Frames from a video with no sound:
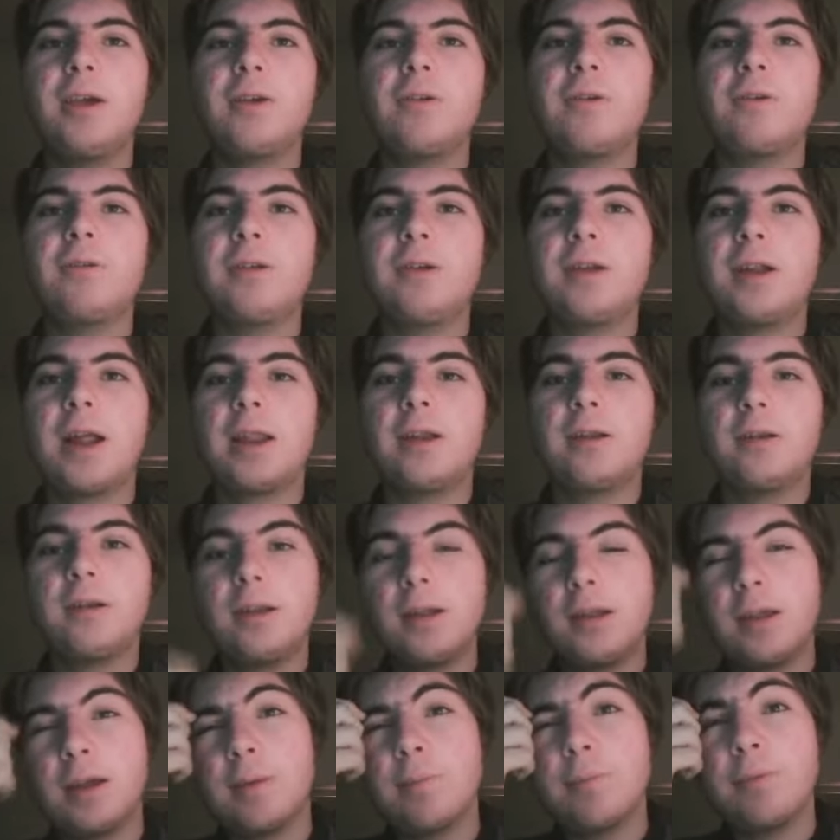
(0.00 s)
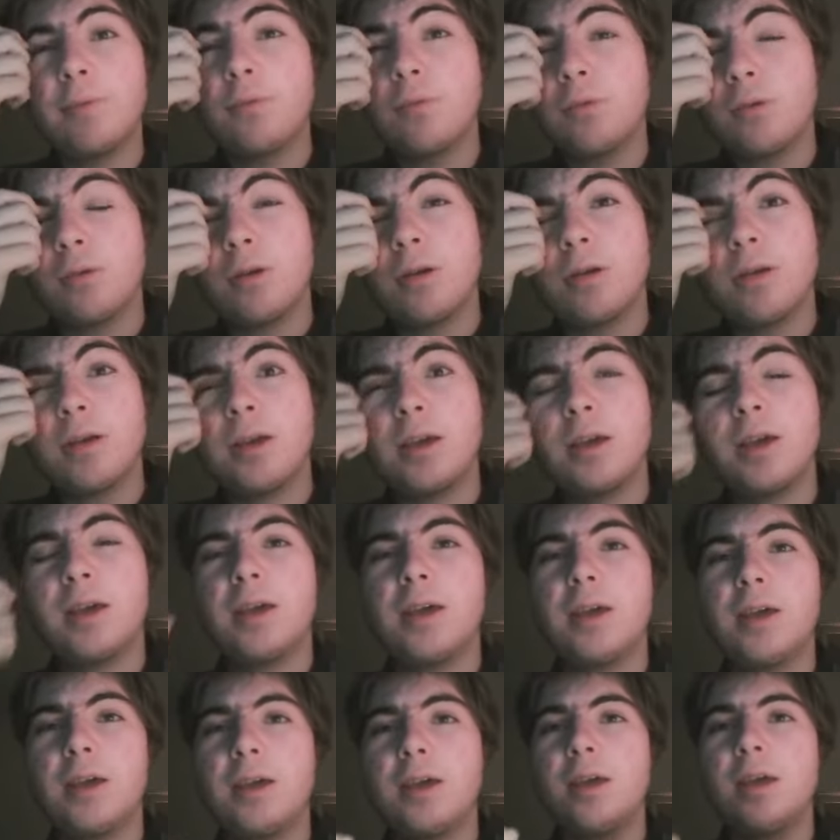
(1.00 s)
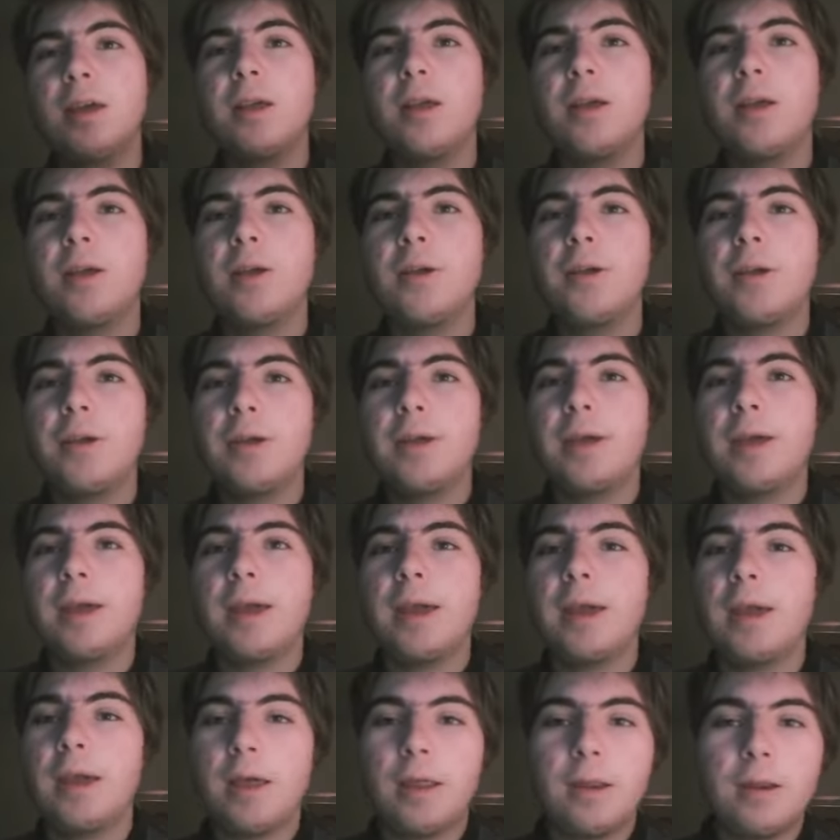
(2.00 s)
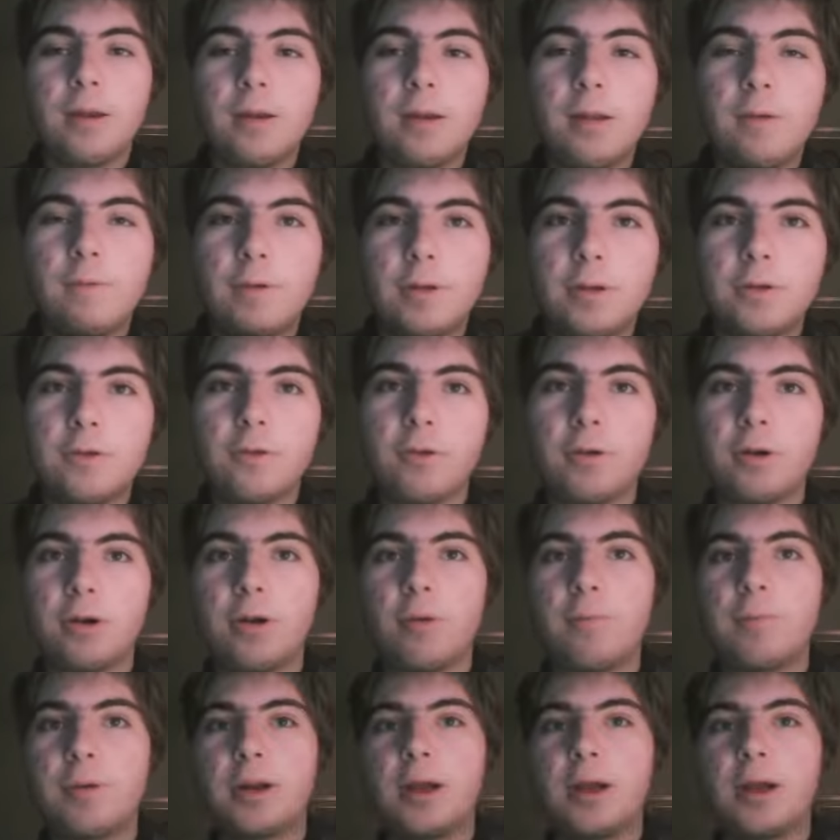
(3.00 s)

così tanti appunto eh, eh, difensori, no?